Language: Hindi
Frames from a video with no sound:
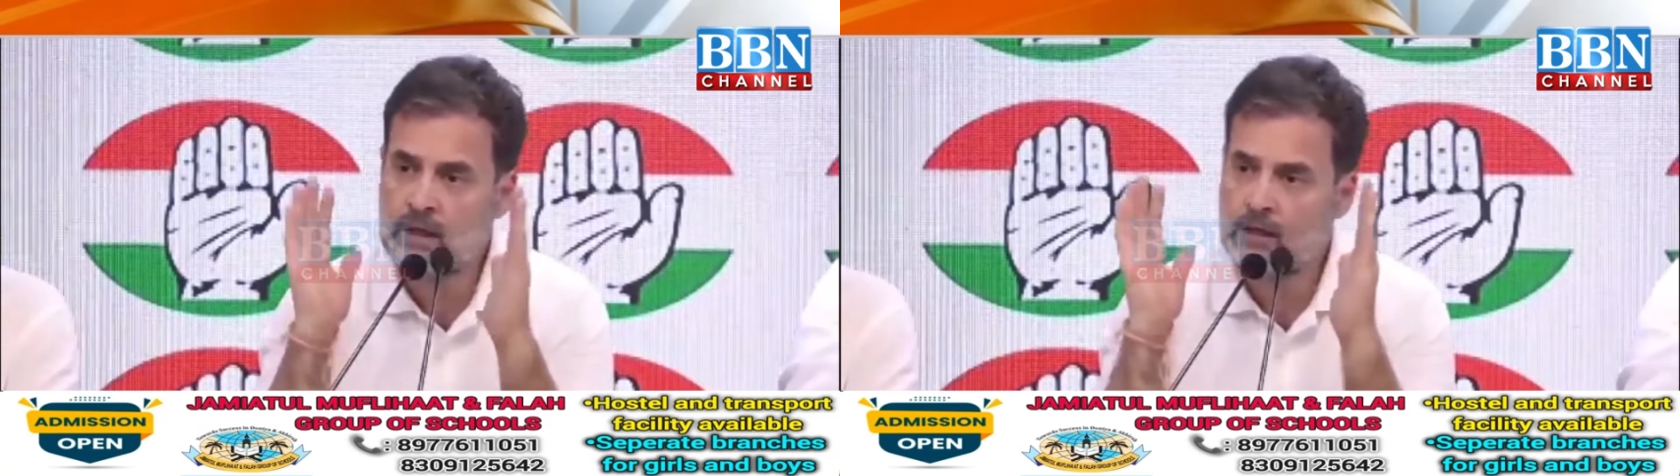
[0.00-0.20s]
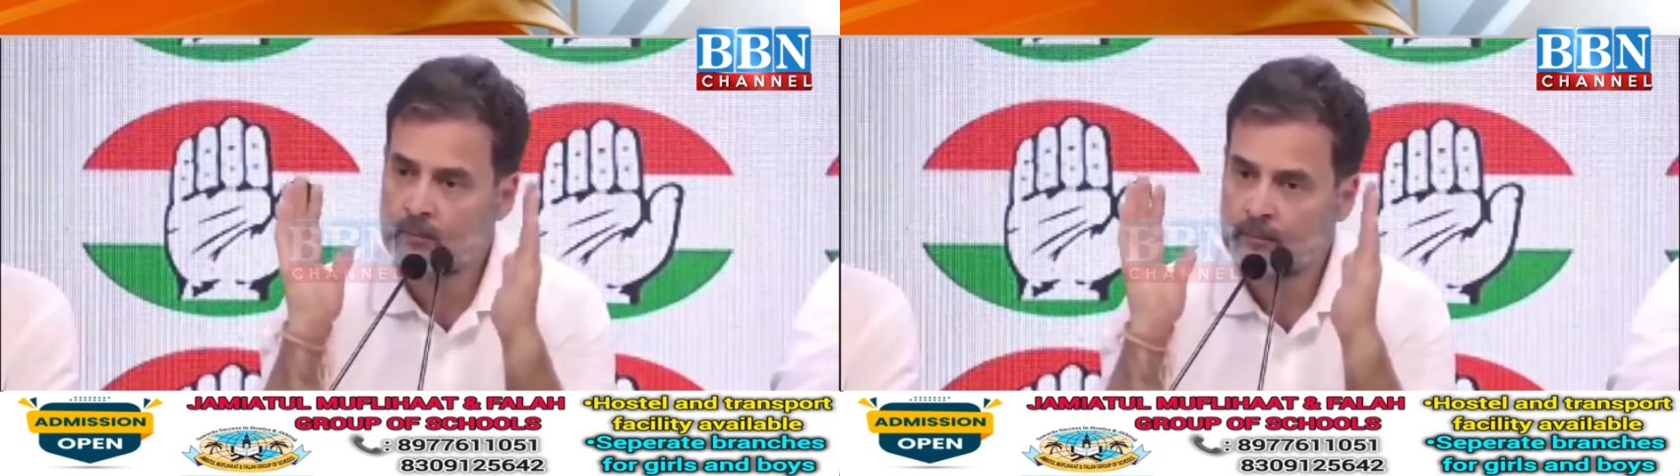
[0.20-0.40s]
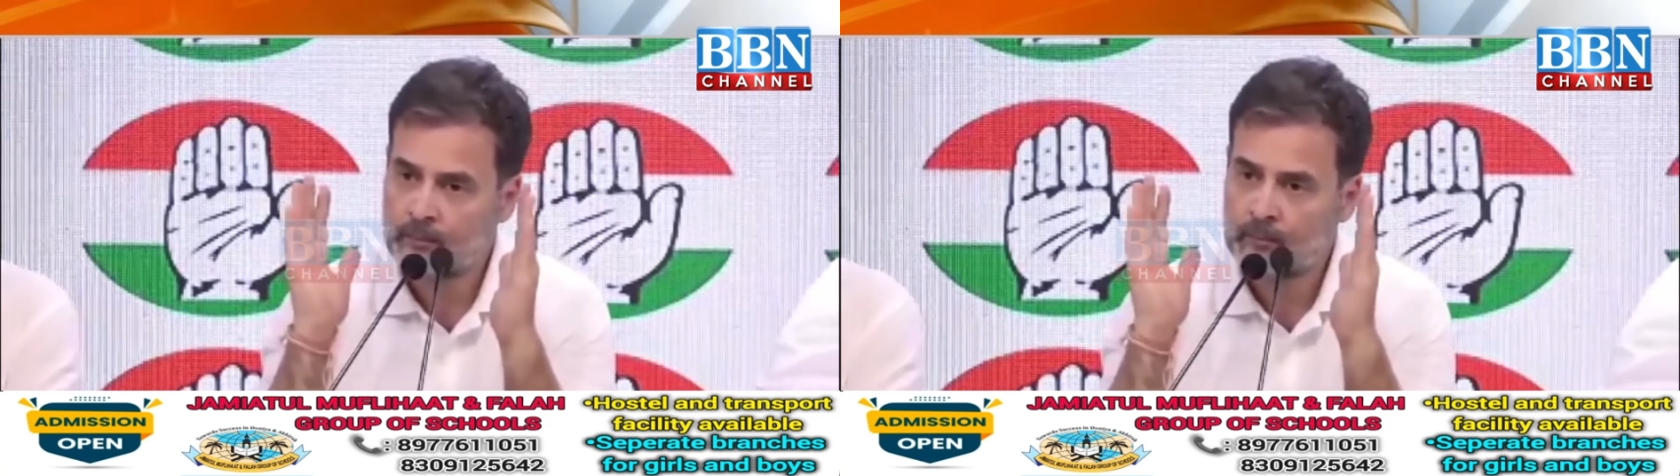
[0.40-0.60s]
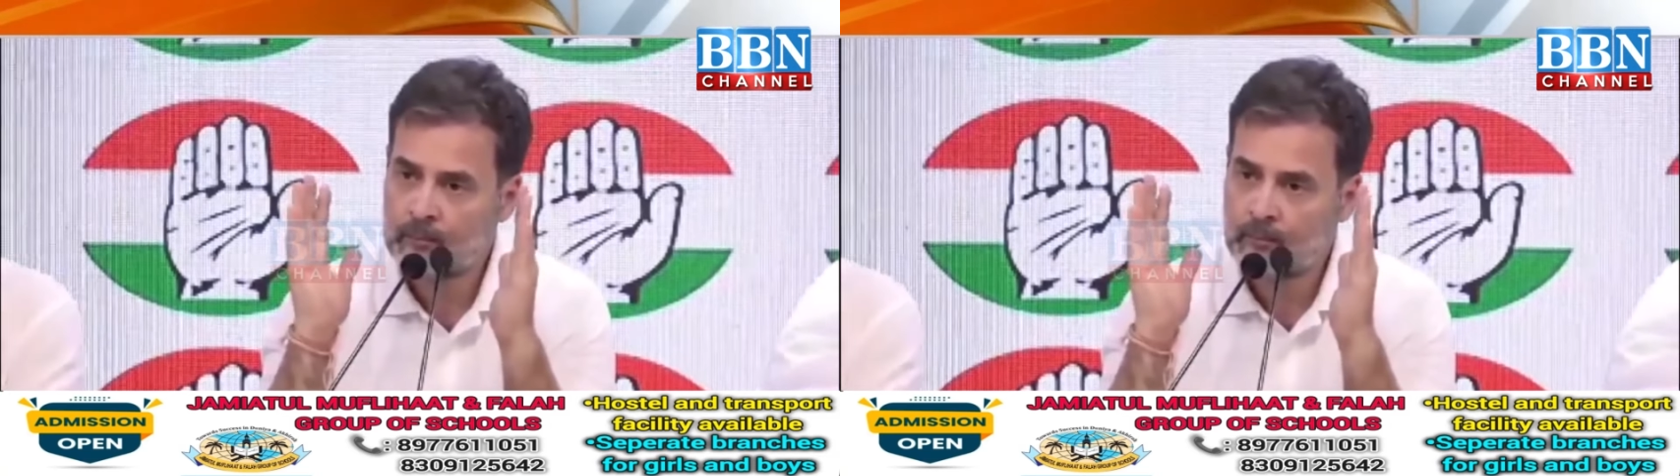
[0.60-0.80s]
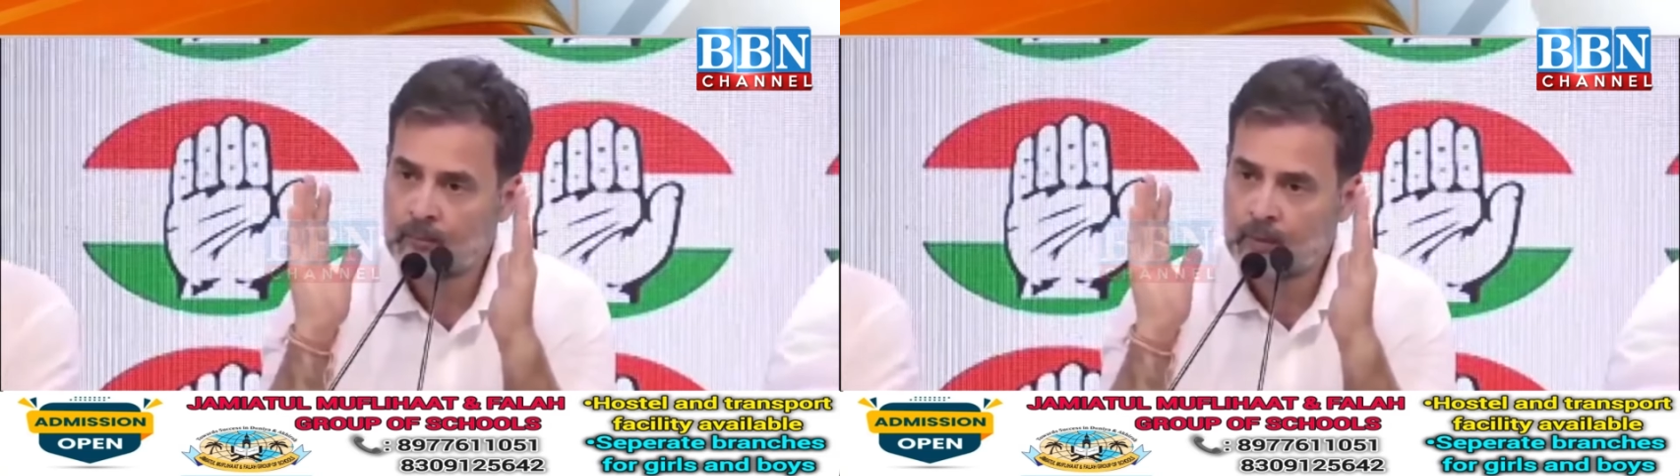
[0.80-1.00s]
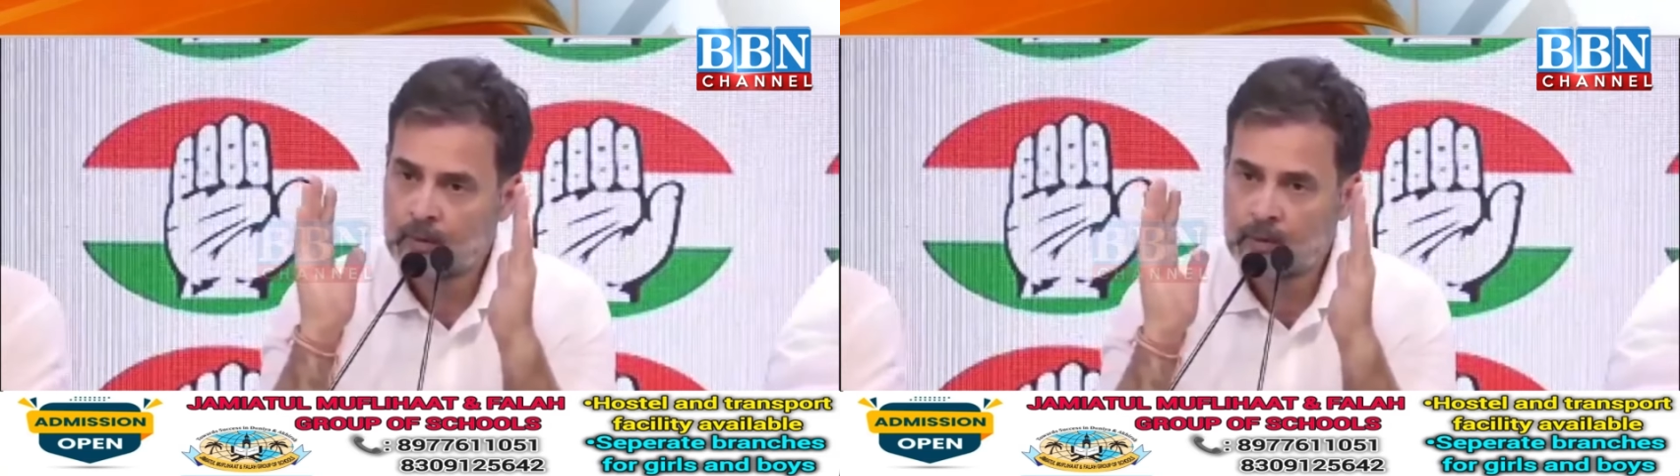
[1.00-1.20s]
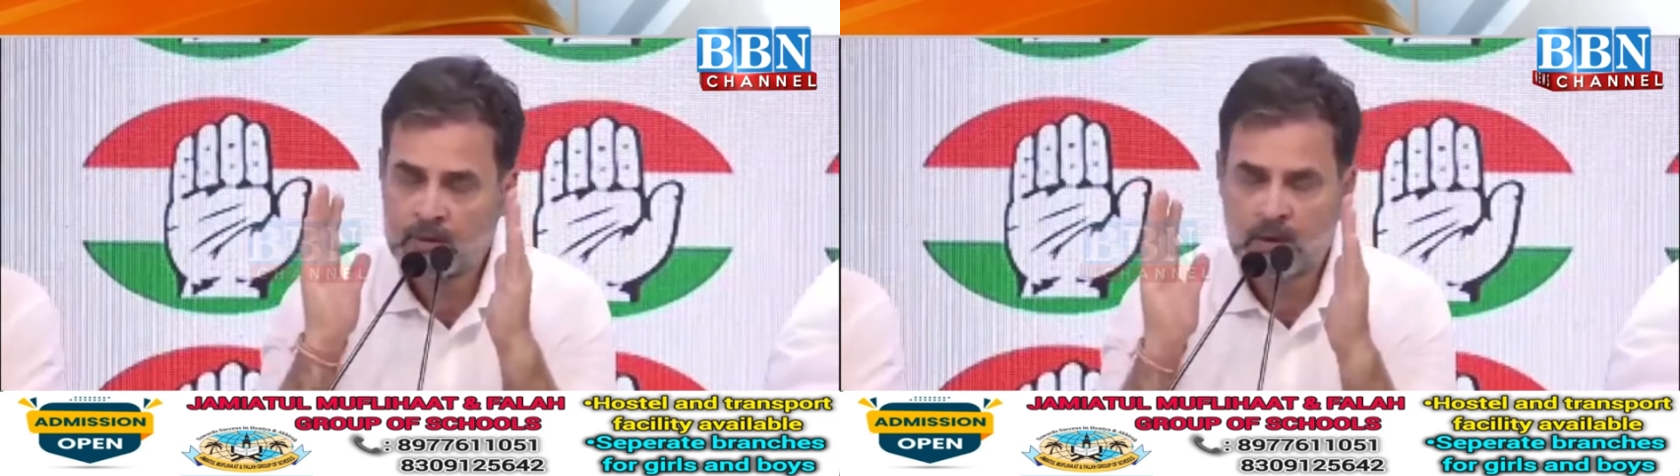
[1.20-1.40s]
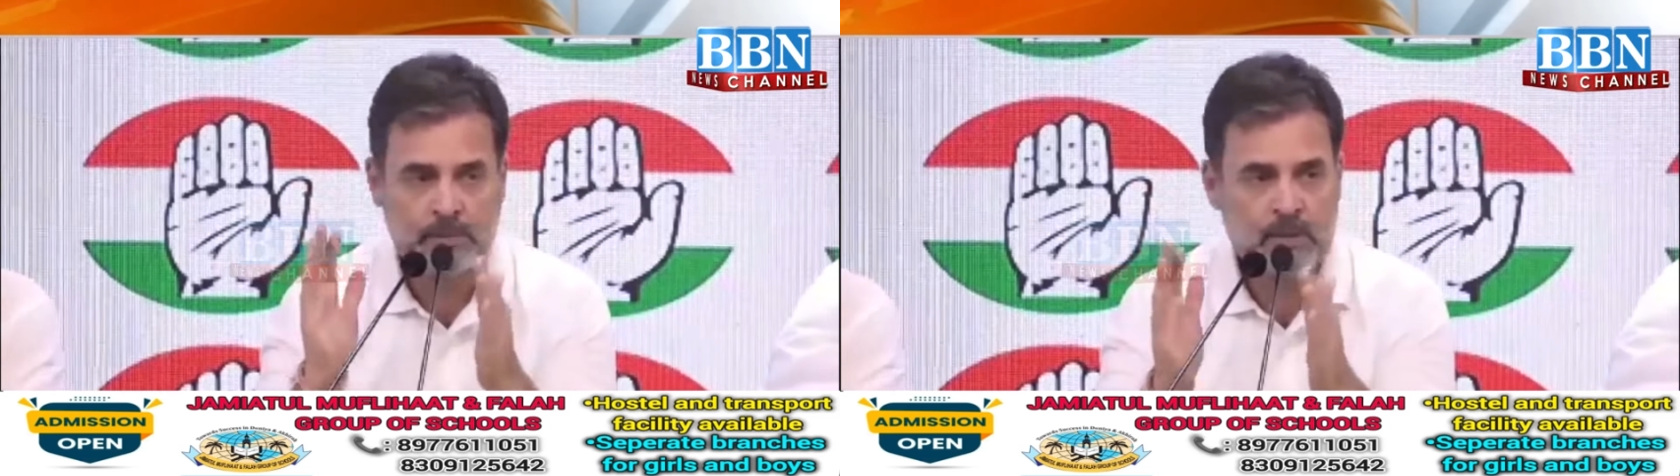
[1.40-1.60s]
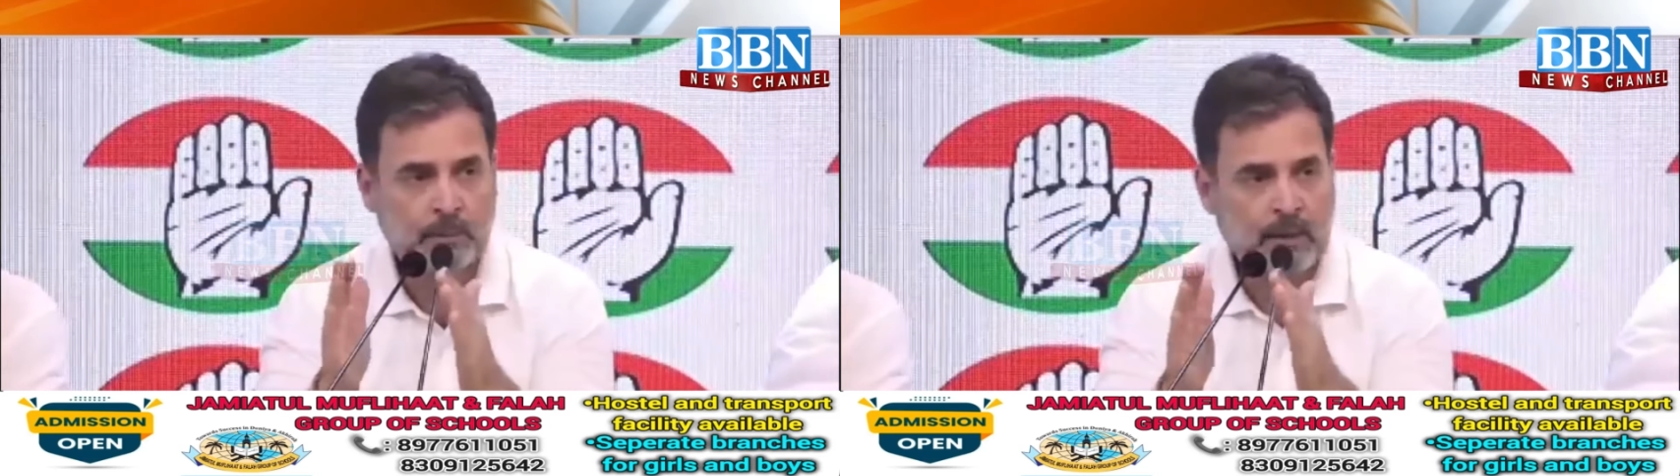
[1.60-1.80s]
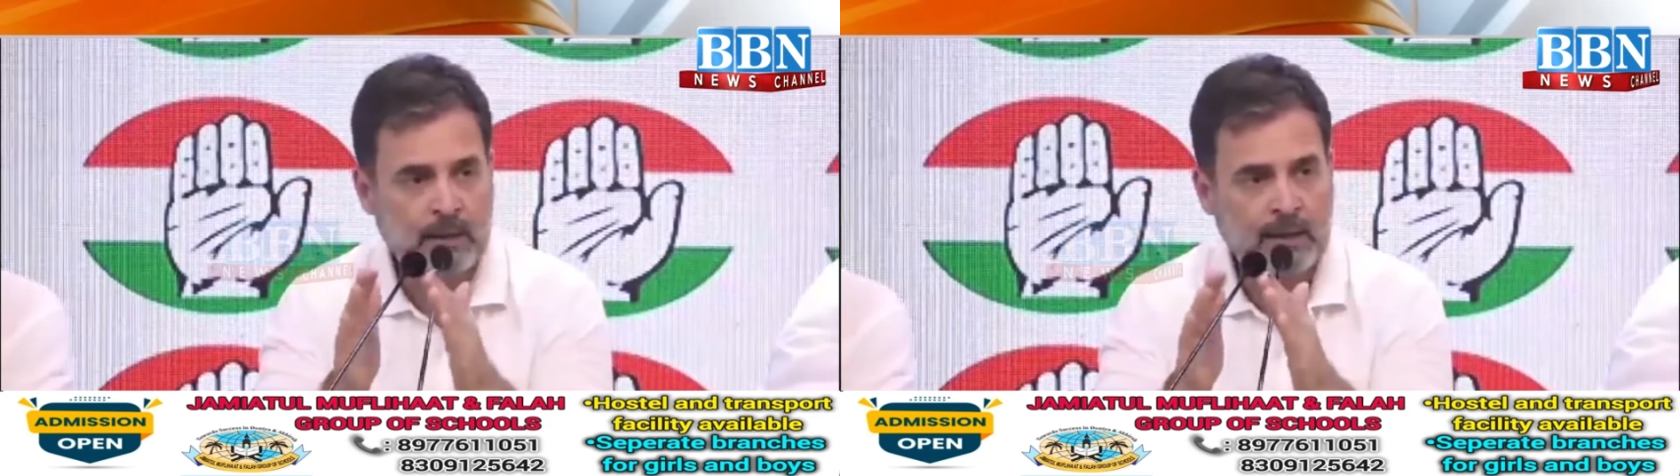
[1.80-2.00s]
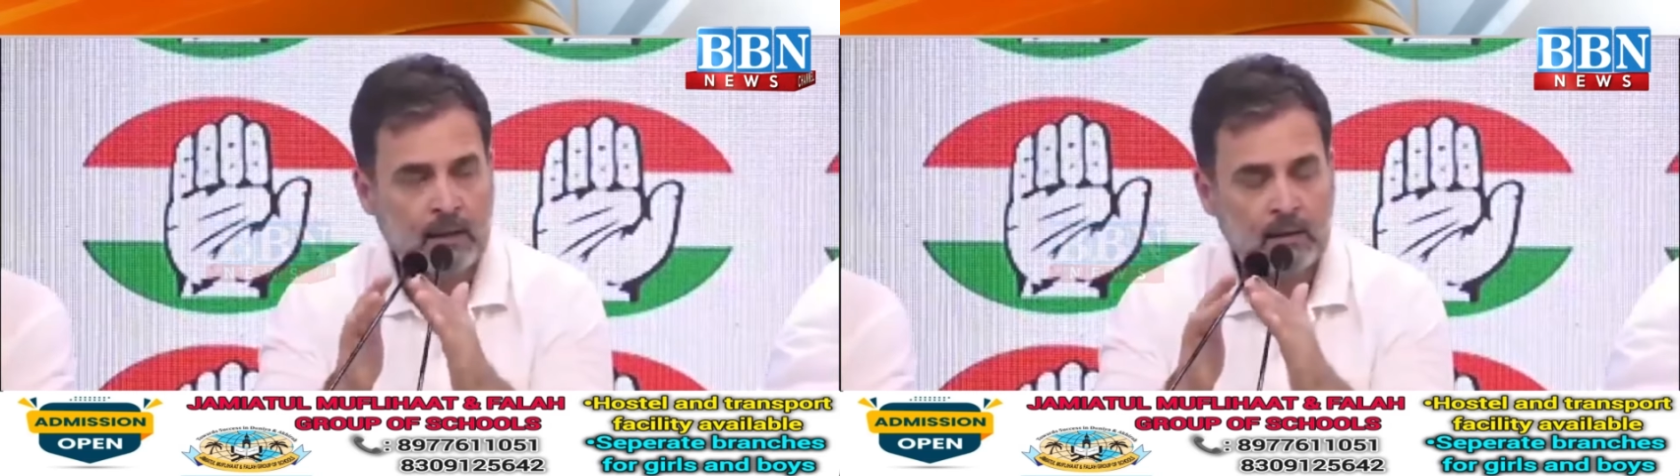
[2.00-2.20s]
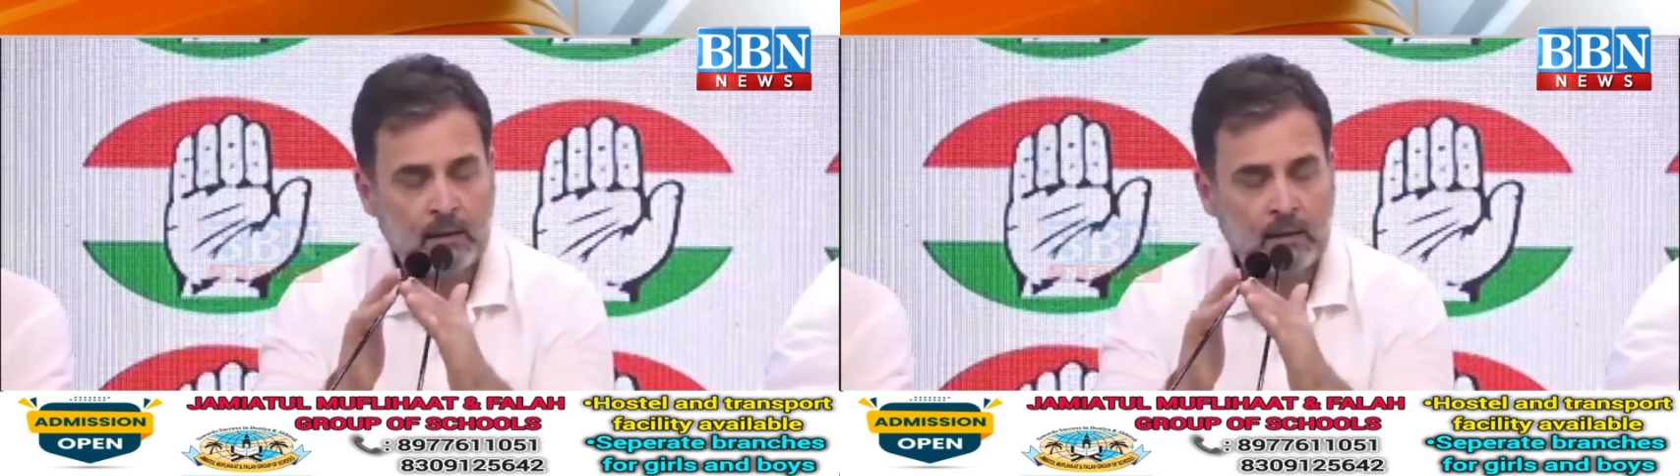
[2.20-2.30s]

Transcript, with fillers: की सबसे पहले